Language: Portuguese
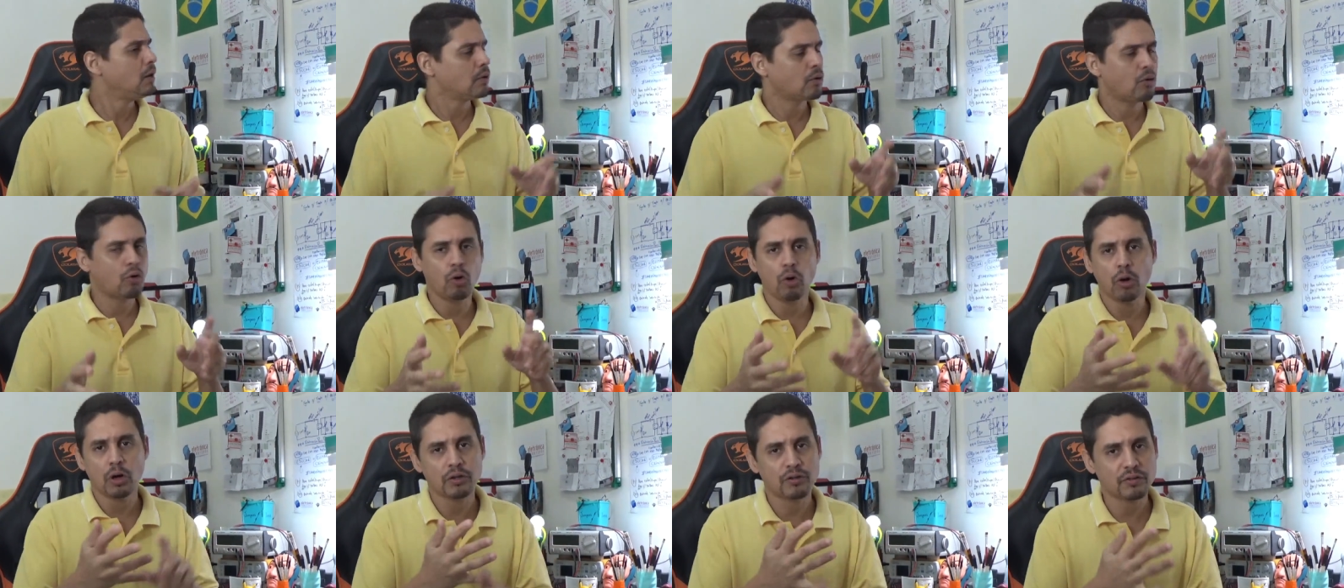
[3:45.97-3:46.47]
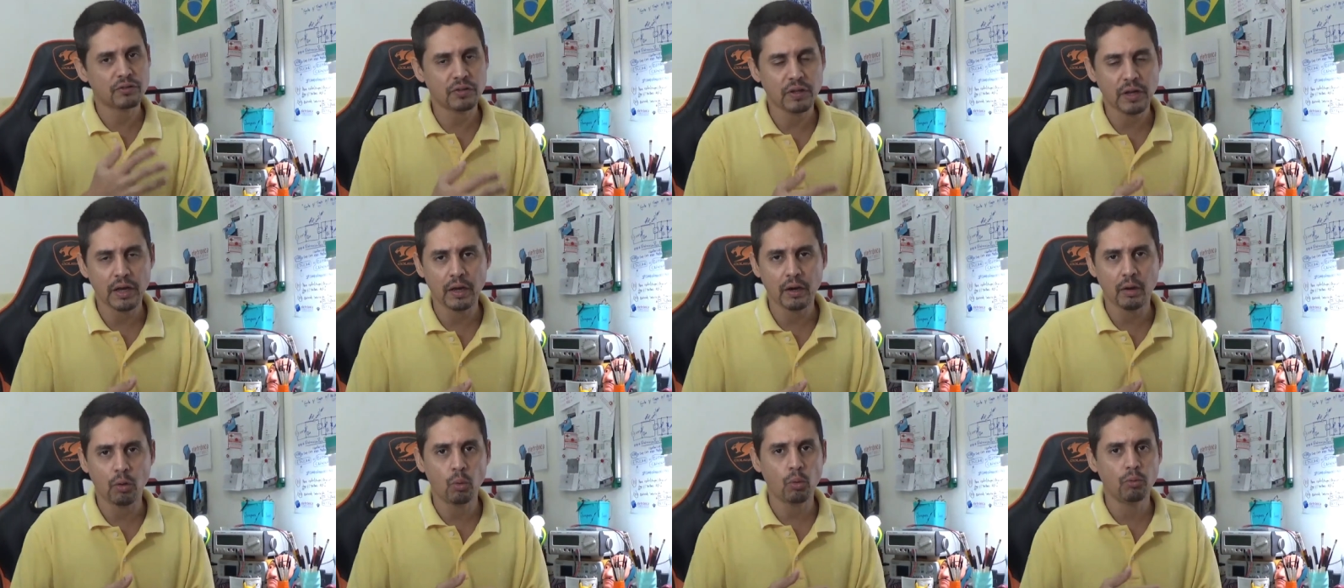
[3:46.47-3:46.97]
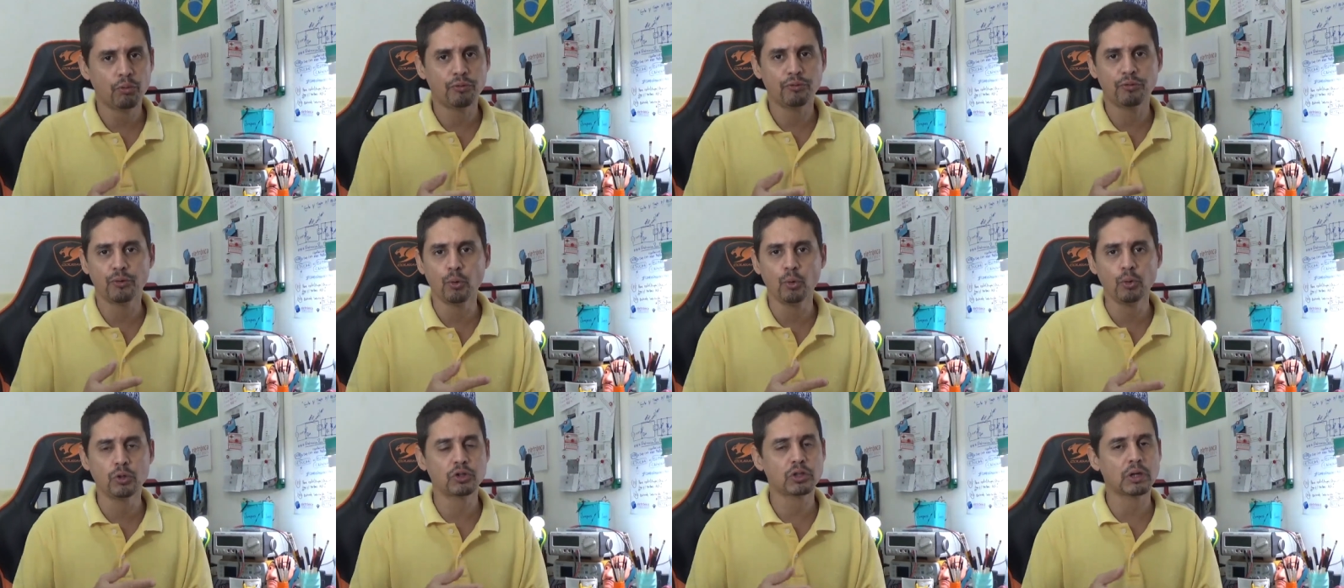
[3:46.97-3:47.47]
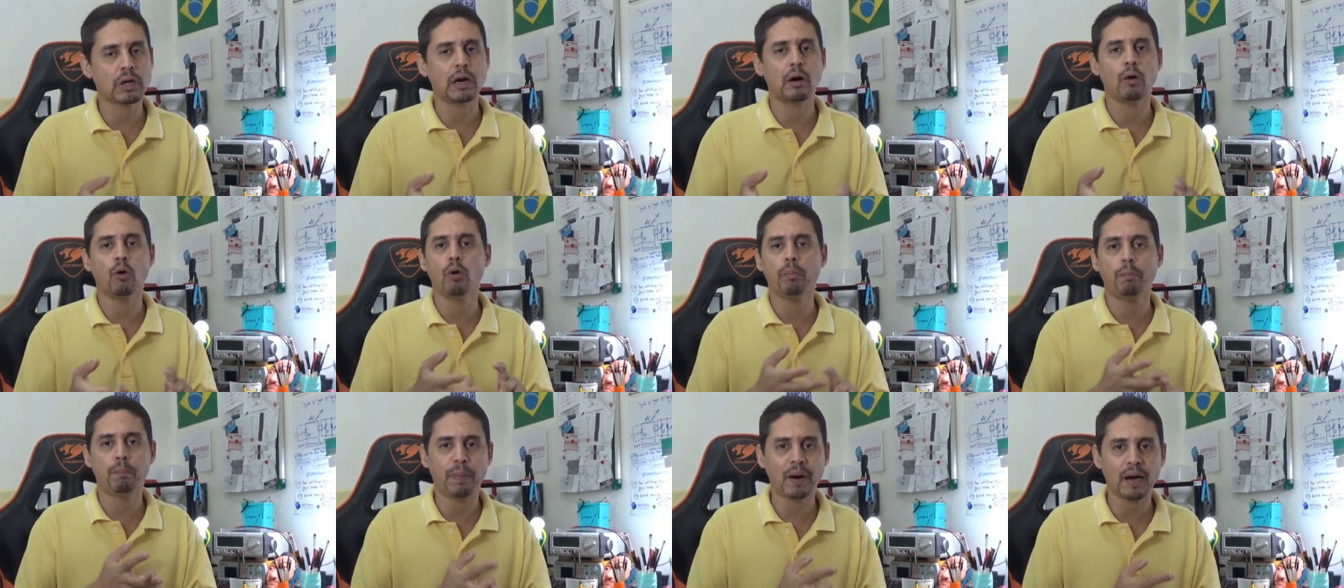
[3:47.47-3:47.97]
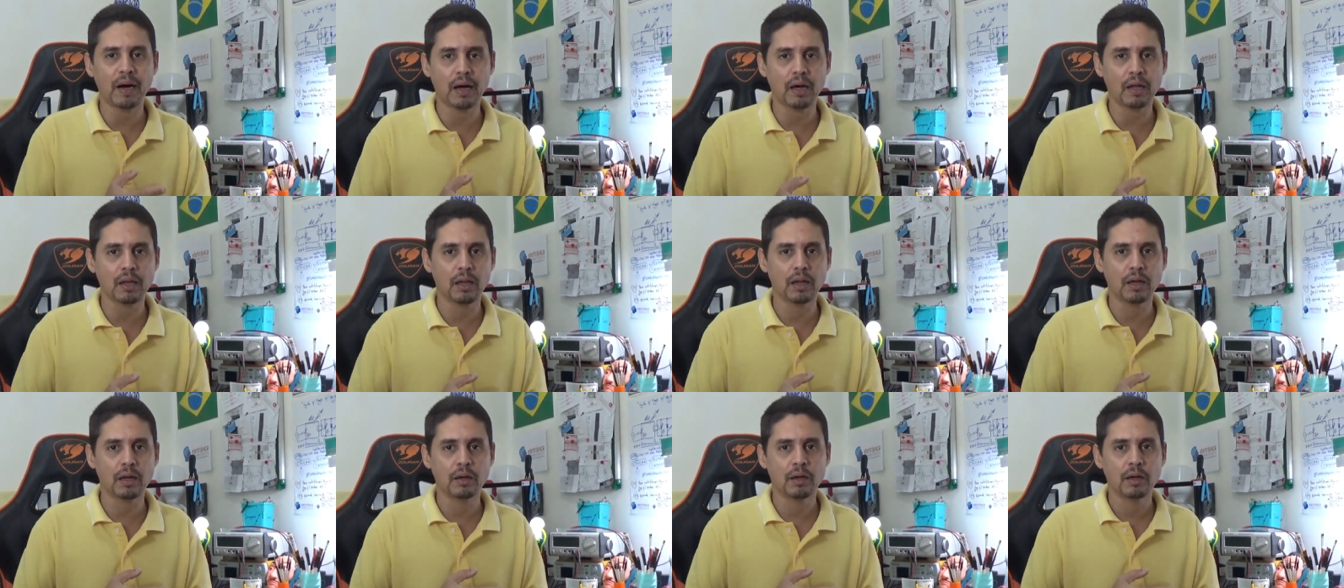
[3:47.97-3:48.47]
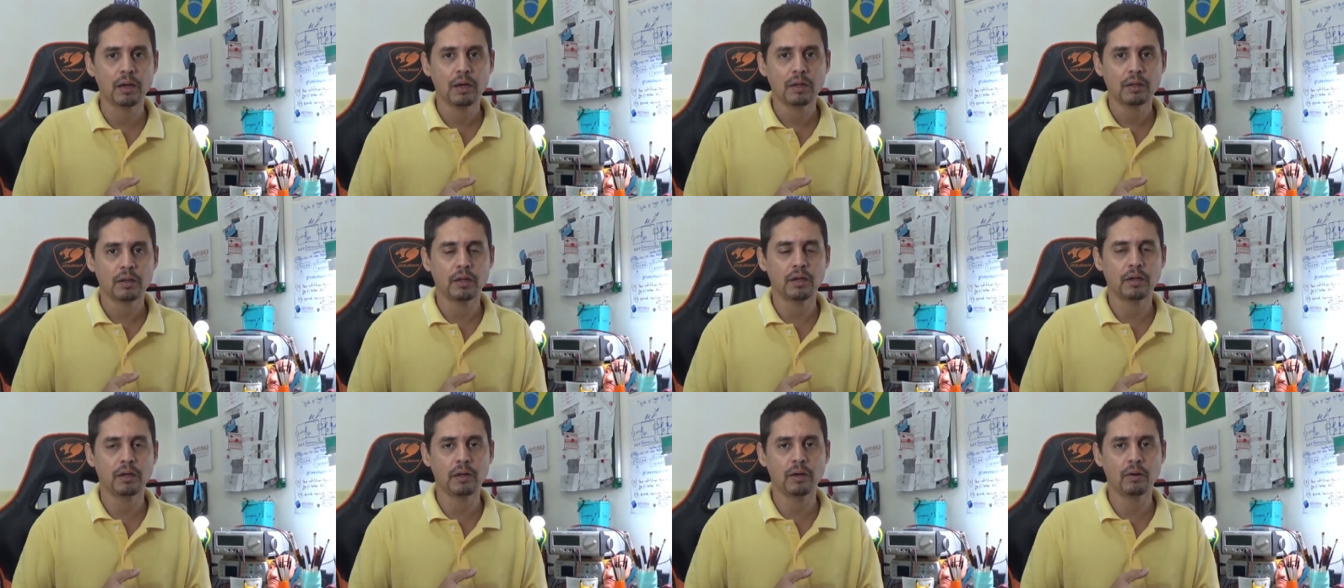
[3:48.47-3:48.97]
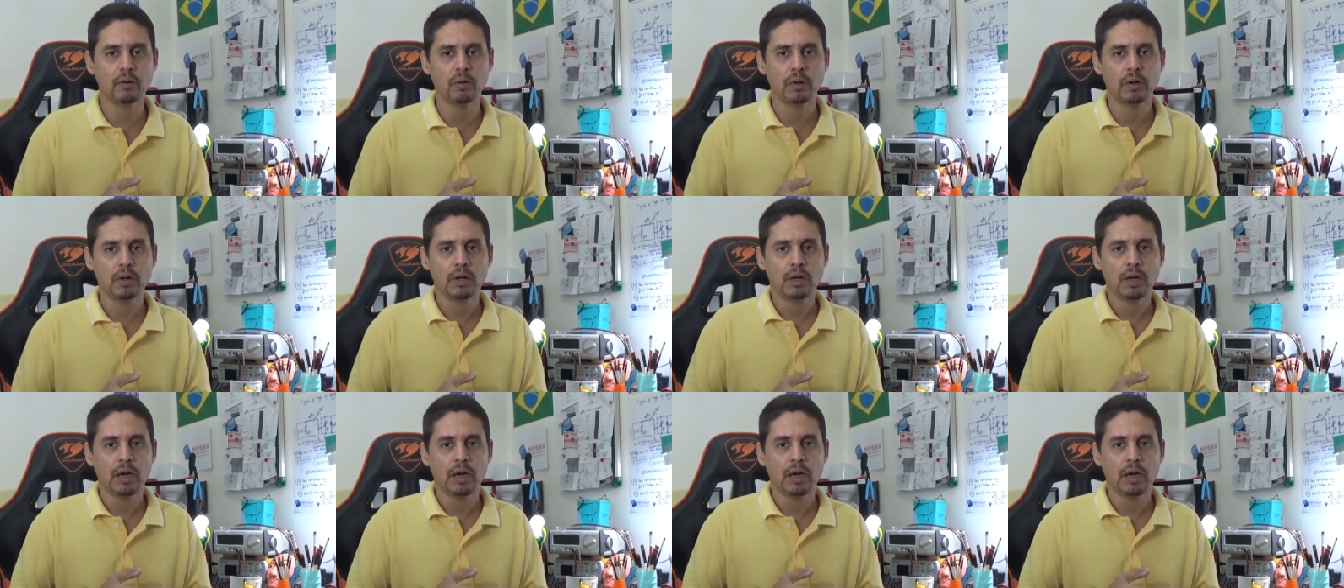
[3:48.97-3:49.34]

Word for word: Corcel, Fusca, Opala, entendeu?